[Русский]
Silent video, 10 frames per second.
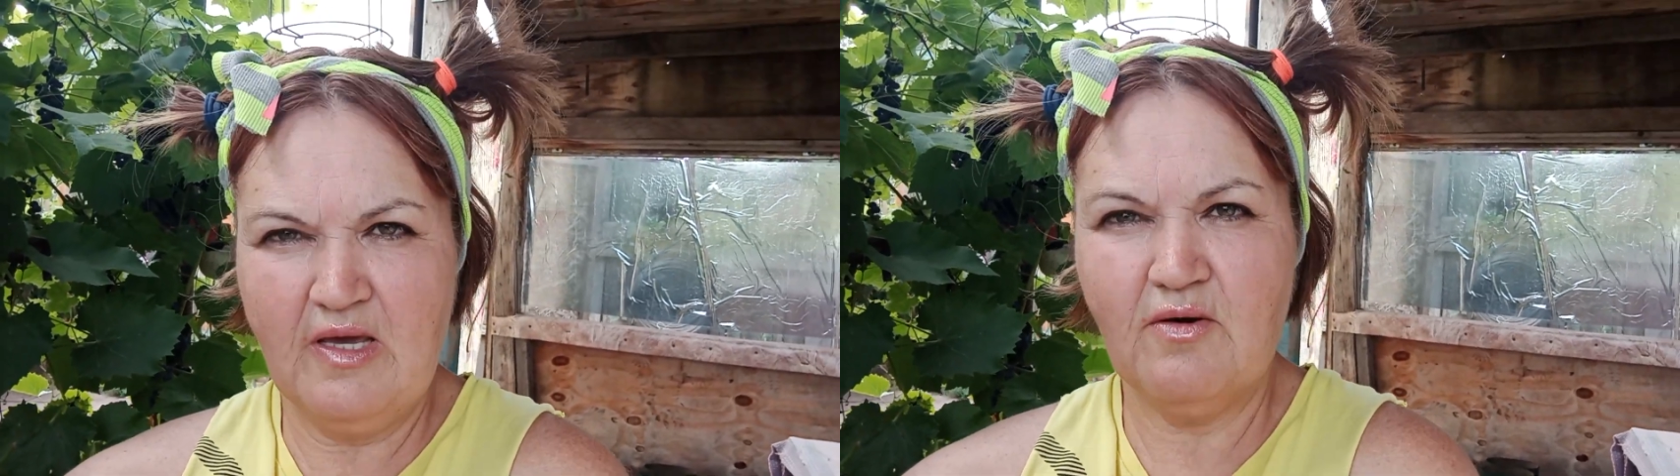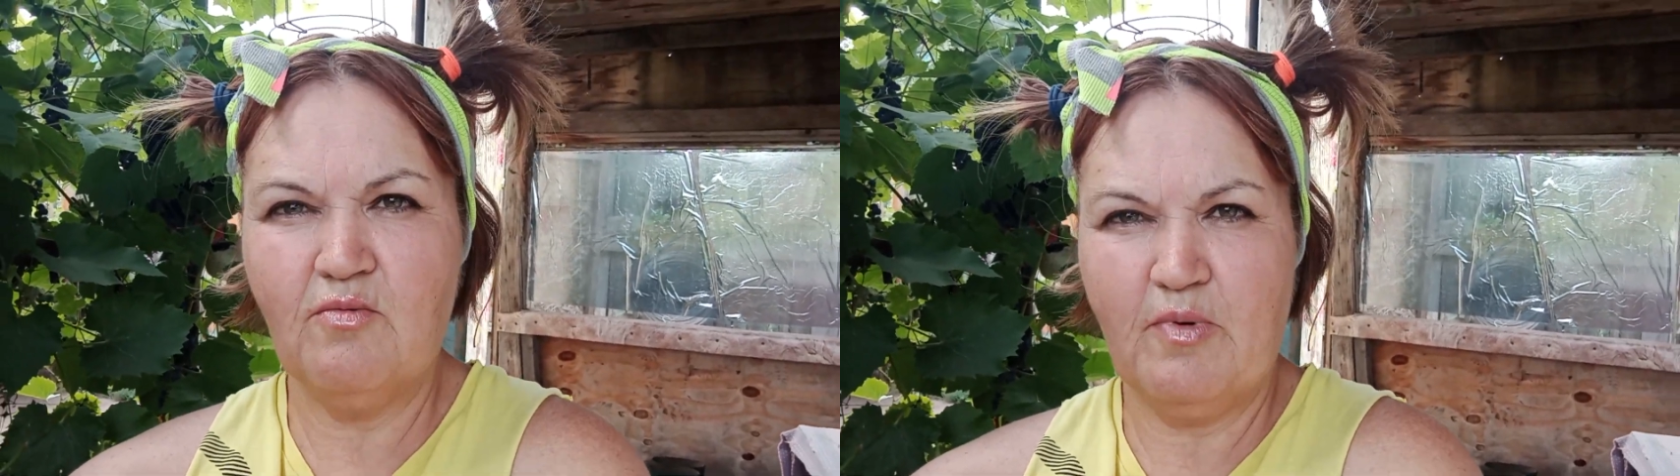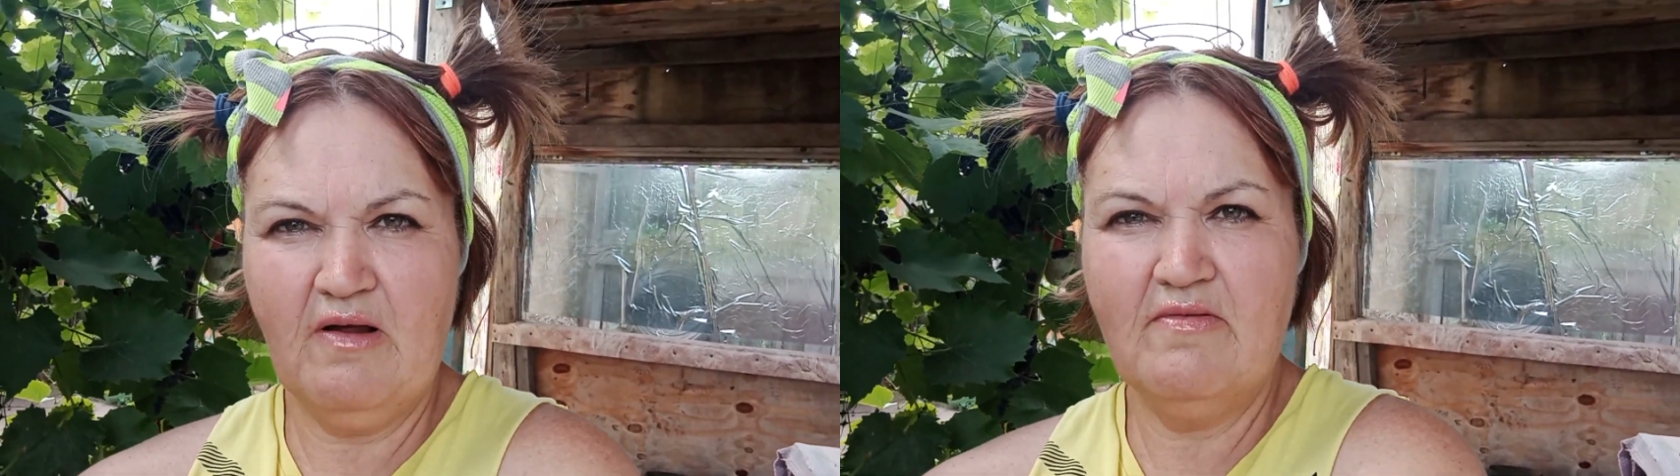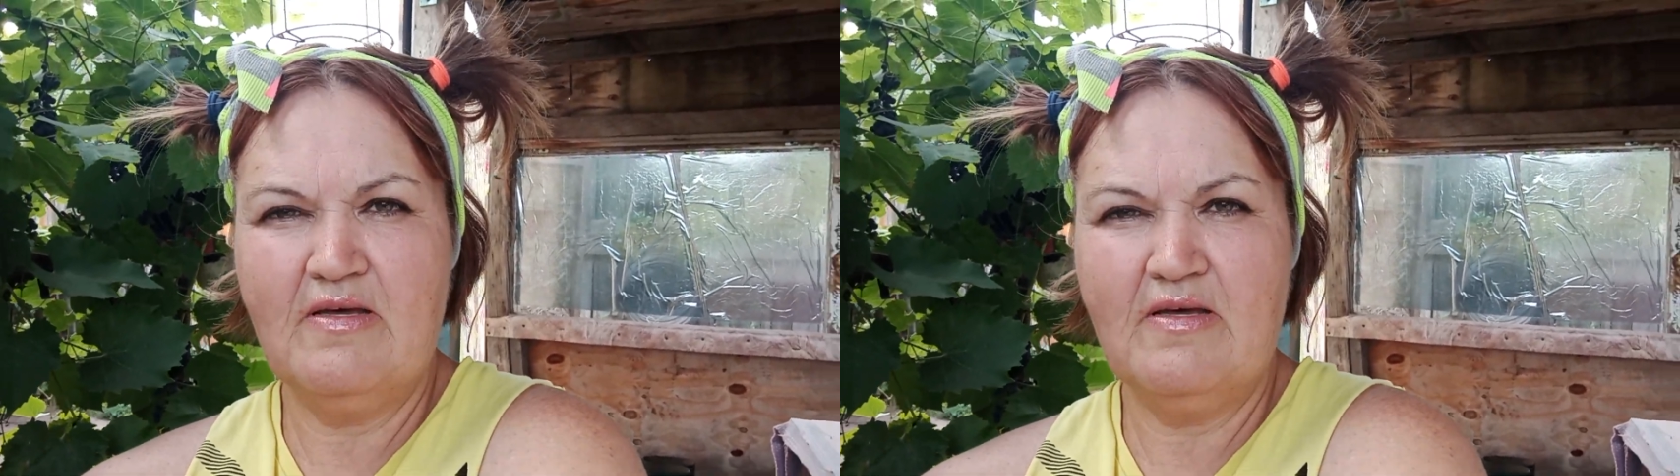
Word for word: Такая она